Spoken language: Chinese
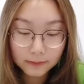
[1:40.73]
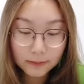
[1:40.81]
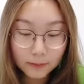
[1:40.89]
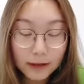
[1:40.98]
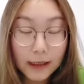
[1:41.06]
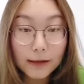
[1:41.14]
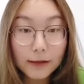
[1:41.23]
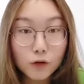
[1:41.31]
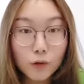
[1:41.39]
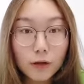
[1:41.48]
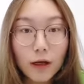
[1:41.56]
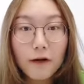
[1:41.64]
上一周
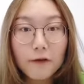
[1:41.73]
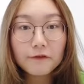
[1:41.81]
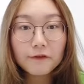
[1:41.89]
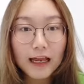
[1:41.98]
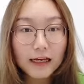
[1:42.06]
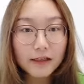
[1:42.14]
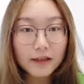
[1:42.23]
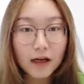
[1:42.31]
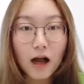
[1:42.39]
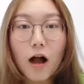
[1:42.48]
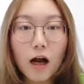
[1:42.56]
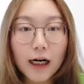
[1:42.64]
的
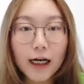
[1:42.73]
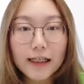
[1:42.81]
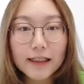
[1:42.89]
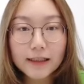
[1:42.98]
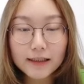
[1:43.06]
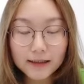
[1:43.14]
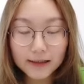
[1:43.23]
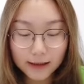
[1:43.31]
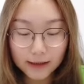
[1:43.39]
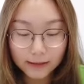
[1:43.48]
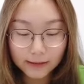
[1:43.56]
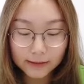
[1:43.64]
flashcard 这个
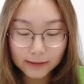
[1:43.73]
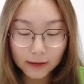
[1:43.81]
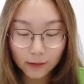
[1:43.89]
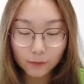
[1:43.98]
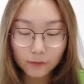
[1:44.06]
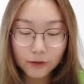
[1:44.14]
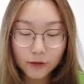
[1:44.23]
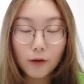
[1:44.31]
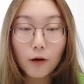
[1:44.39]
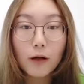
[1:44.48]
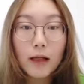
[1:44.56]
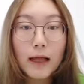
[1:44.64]
小游戏
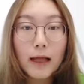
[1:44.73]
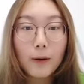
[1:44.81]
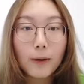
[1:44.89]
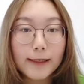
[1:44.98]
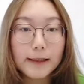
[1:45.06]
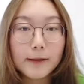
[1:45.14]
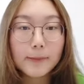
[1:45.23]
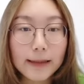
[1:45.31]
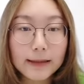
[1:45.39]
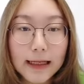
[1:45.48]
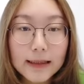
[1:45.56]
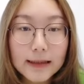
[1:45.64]
哦。我还是把
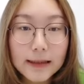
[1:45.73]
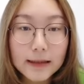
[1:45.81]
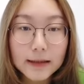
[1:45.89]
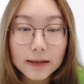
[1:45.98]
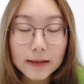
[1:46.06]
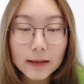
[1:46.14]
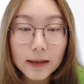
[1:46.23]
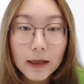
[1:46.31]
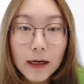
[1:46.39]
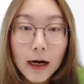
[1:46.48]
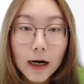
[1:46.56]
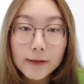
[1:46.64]
单词，
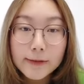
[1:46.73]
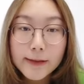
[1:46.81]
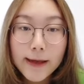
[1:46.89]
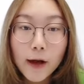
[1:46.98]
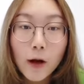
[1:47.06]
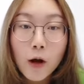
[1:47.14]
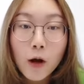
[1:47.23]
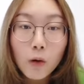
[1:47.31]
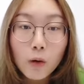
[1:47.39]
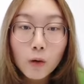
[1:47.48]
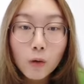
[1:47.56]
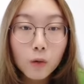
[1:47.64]
而且
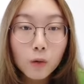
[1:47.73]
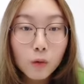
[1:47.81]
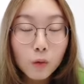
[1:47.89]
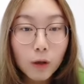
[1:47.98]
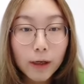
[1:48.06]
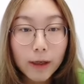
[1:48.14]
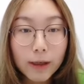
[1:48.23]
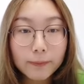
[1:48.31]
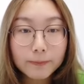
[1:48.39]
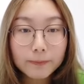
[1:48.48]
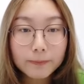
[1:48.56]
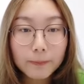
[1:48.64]
呃会
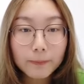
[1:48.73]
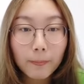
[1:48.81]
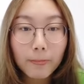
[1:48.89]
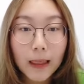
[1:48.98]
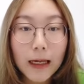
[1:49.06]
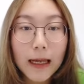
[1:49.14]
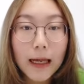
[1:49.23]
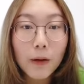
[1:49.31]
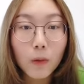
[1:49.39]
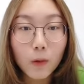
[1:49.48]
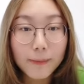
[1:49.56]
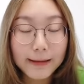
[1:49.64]
我
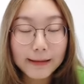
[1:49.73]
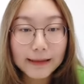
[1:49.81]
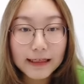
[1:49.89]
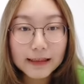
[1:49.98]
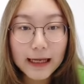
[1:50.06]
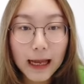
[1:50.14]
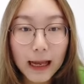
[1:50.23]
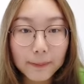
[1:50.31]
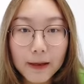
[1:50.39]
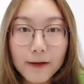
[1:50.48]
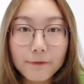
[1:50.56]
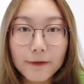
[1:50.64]
会把单词卡
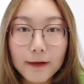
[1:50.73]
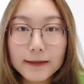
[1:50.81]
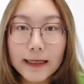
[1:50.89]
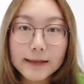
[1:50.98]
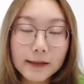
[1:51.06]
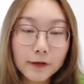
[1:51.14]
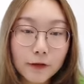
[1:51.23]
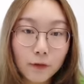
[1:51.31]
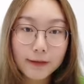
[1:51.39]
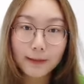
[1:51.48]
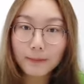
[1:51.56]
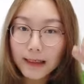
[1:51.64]
片放在镜头
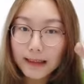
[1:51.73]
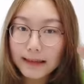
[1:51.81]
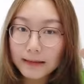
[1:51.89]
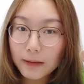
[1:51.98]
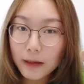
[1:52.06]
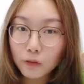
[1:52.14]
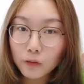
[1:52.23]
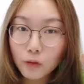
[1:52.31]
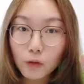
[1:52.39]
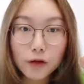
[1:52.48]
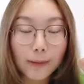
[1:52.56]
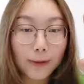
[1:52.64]
前面一秒钟，
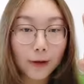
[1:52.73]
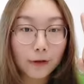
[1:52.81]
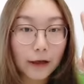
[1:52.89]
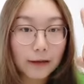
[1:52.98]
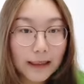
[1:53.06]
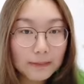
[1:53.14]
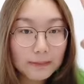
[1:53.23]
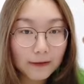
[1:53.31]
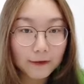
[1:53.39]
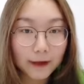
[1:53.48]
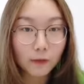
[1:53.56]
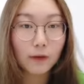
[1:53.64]
小朋友要立马
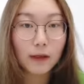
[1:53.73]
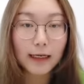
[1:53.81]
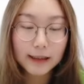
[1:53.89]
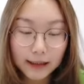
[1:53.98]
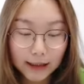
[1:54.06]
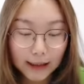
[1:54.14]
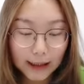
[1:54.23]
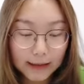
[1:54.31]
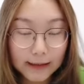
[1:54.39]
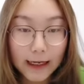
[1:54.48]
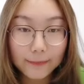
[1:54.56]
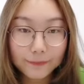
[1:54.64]
反应过来是一个单词
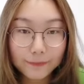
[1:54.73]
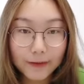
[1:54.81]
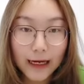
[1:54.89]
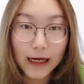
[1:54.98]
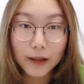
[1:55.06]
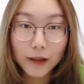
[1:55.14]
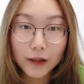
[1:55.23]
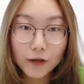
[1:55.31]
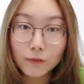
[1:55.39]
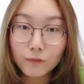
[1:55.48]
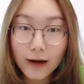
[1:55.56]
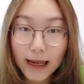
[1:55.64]
啊。Are you
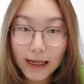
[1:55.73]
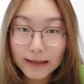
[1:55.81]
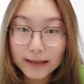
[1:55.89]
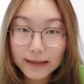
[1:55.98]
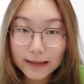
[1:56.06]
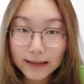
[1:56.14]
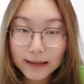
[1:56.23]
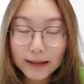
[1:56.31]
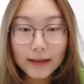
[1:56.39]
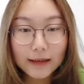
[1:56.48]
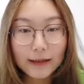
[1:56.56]
ready?